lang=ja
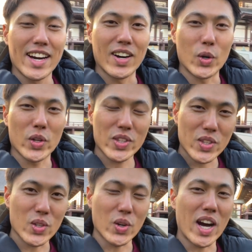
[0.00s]
ほん
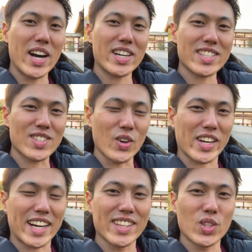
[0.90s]
と、わあ、すごい
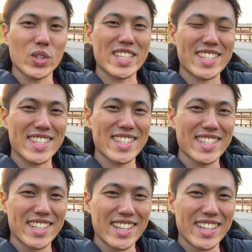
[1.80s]
感動です。